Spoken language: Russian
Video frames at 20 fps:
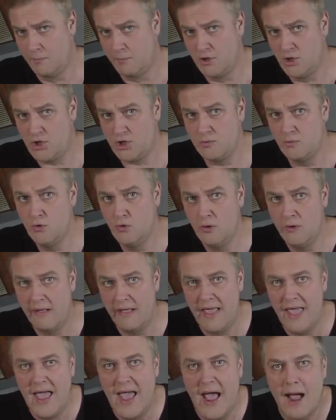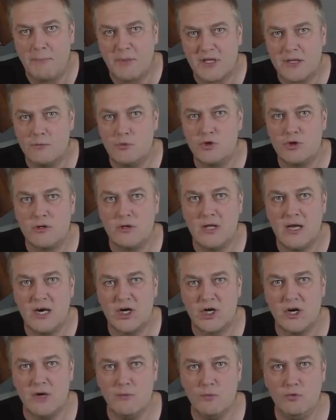Почему? А потому что
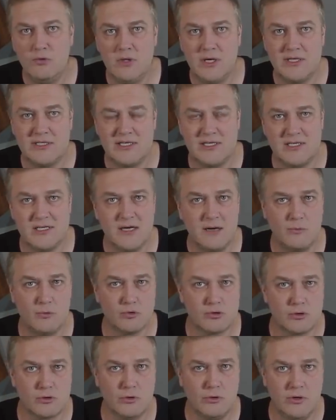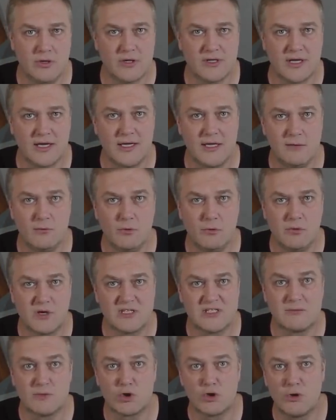наша иммунная система устроена таким
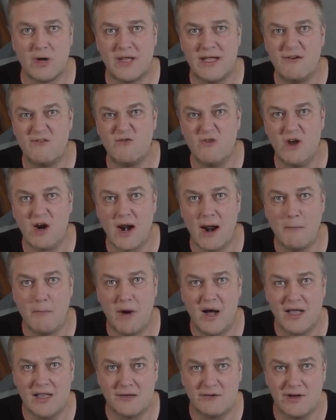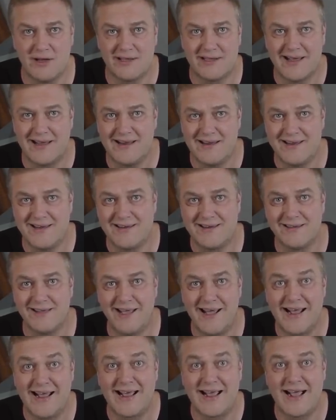образом, что она вырабатывает
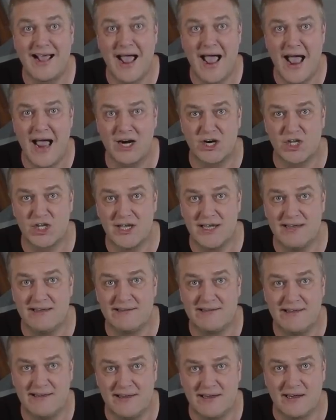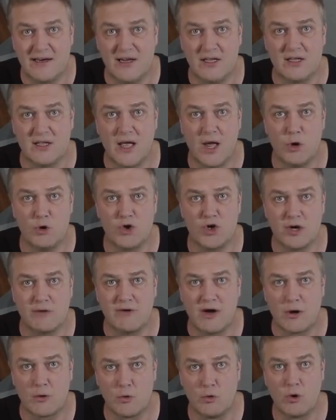антитела каждой из этих летающих
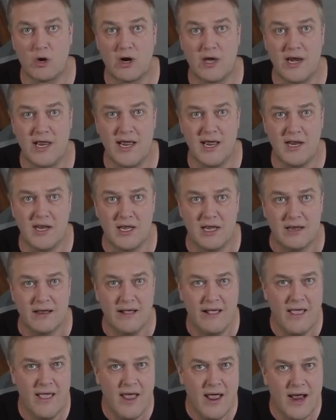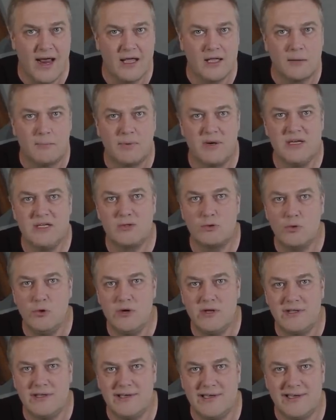вокруг хреней. Это
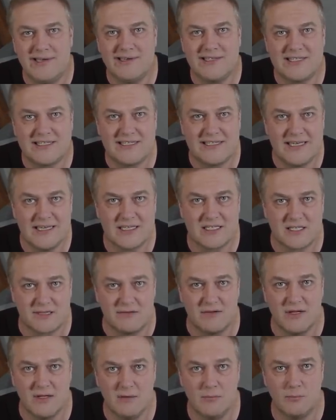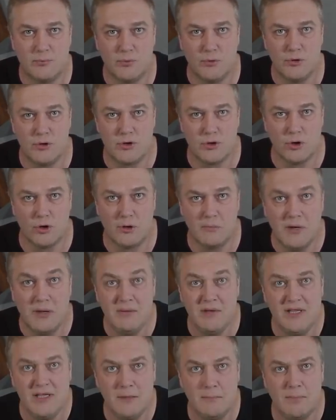происходит естественным путем,
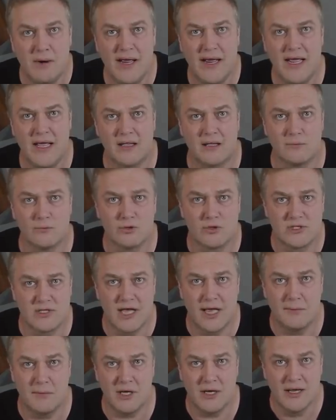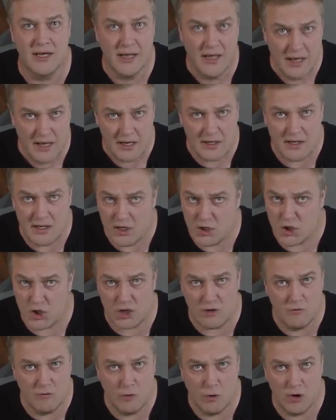именно поэтому с нами
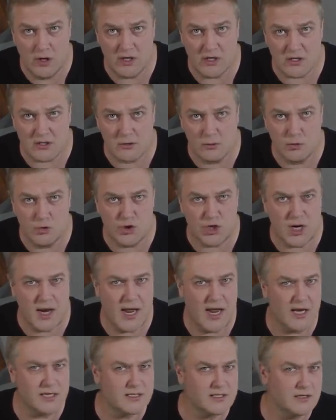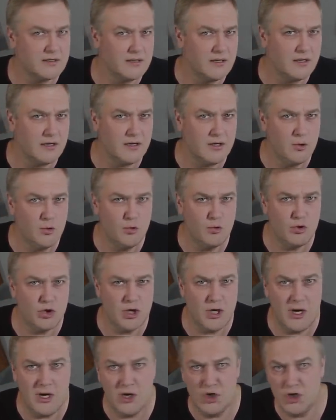ничего не случается. Так
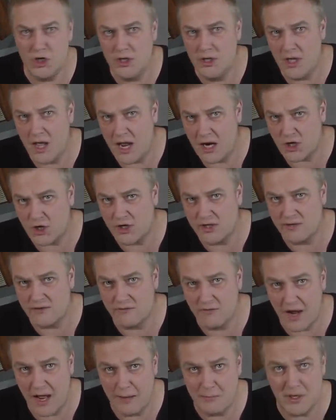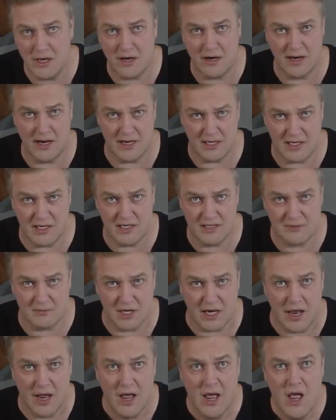неужели же наши с вами
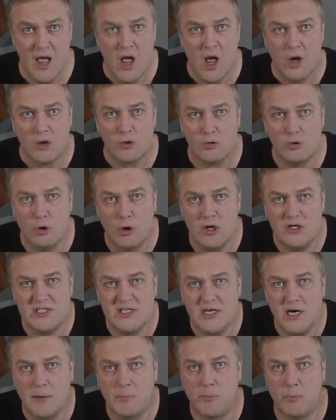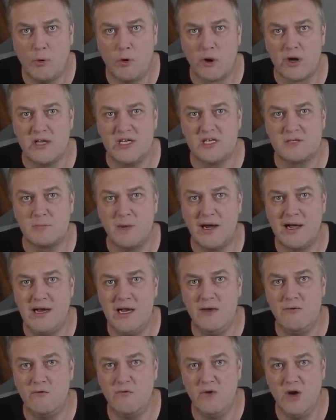организмы до сих пор не
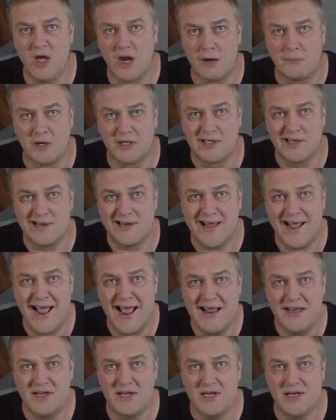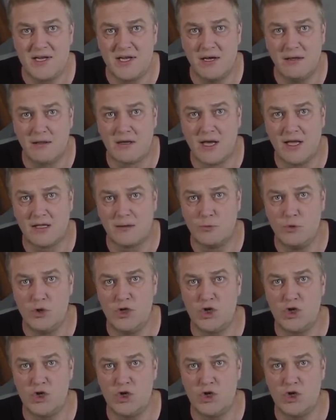смогли выработать антител к этому